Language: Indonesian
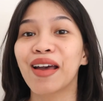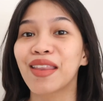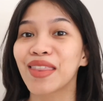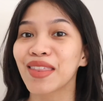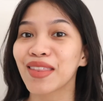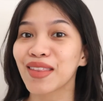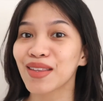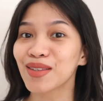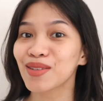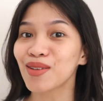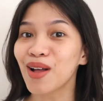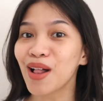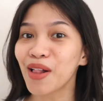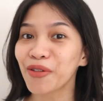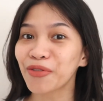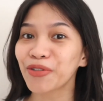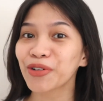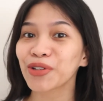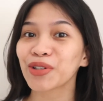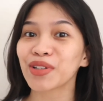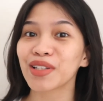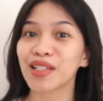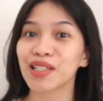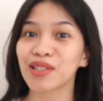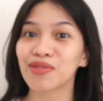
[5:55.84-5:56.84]
I think that's all for
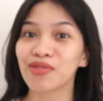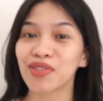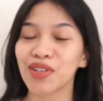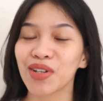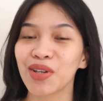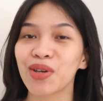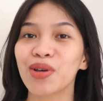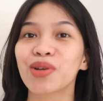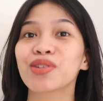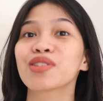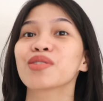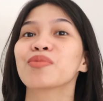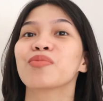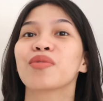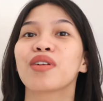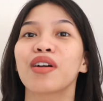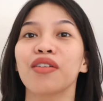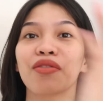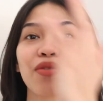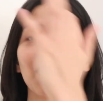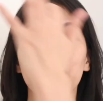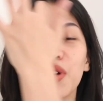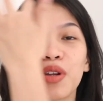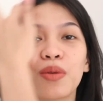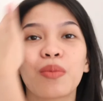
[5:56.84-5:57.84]
today's video
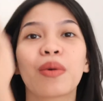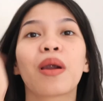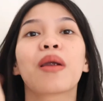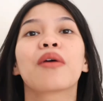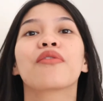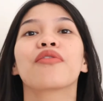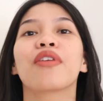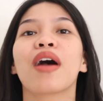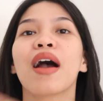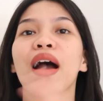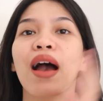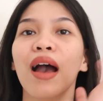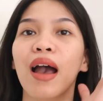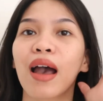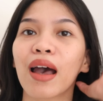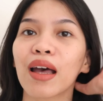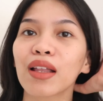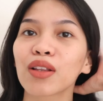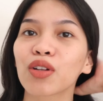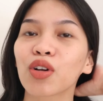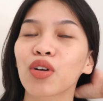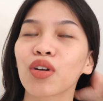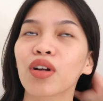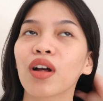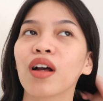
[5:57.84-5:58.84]
semoga videonya
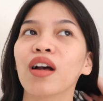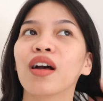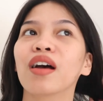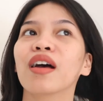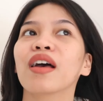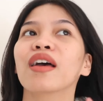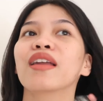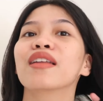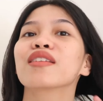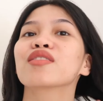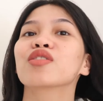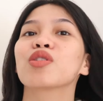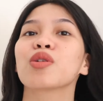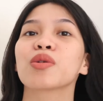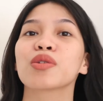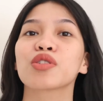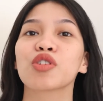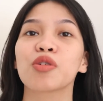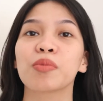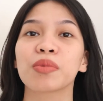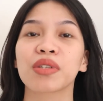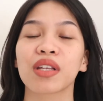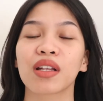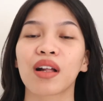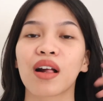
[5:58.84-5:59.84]
bermanfaat uh, and as always
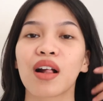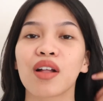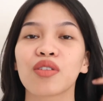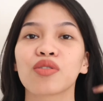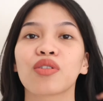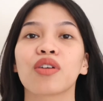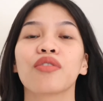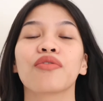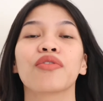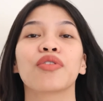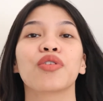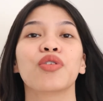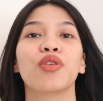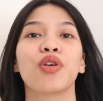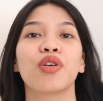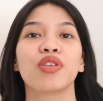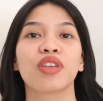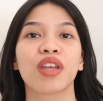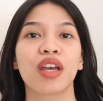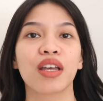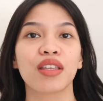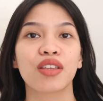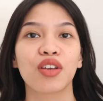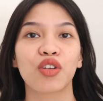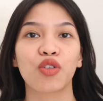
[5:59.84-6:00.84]
kalau misalnya kalian suka
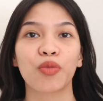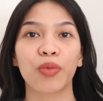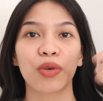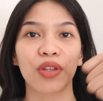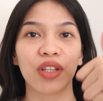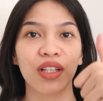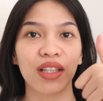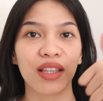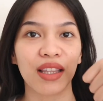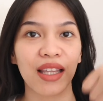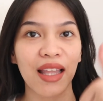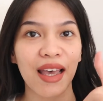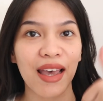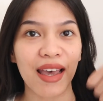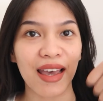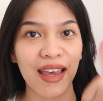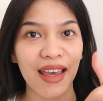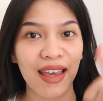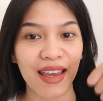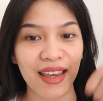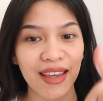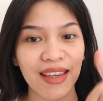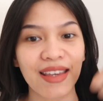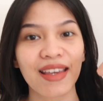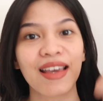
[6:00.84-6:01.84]
videonya jangan lupa untuk
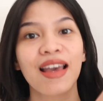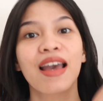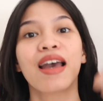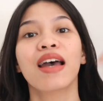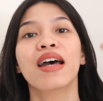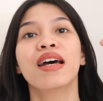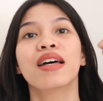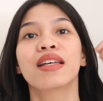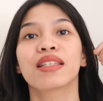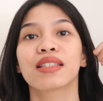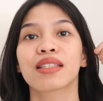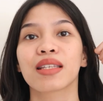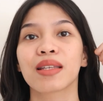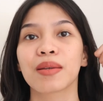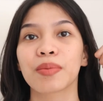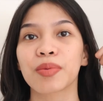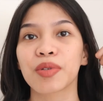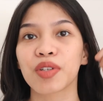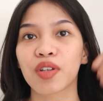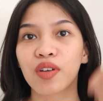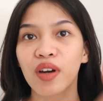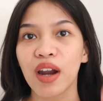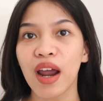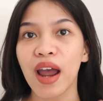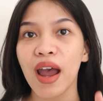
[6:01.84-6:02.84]
like
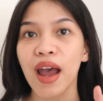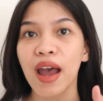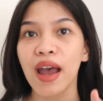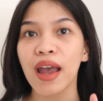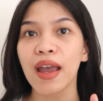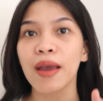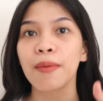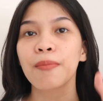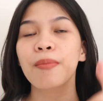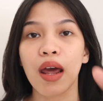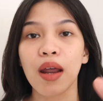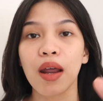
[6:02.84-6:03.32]
subscribe